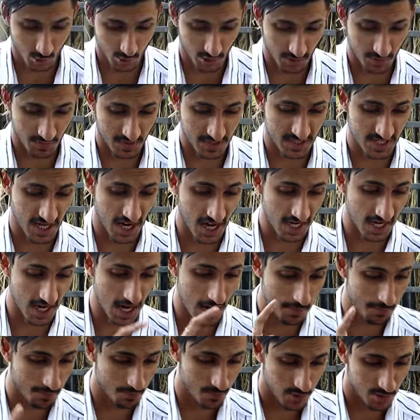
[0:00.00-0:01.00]
टूट भी
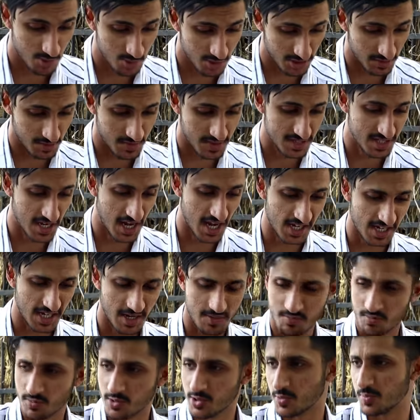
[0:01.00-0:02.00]
जागा फूट भी
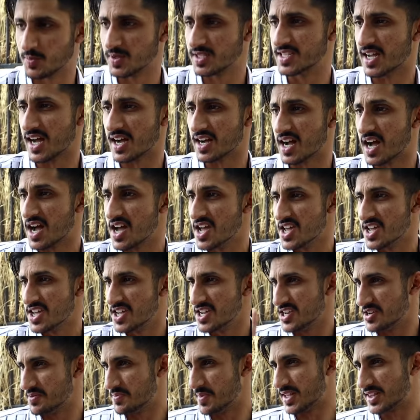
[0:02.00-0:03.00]
जागा मुड़ भी जागा
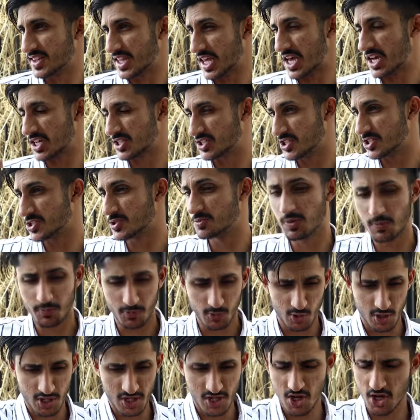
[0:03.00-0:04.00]
इन मत एक चीज भी
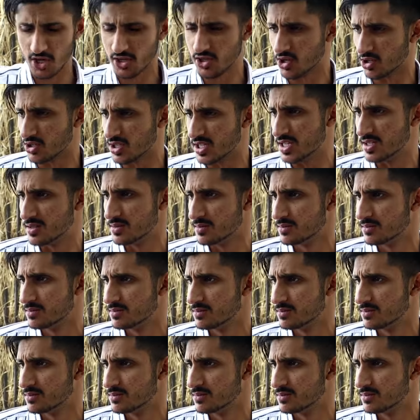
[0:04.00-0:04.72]
पूरी नहीं हुई होगी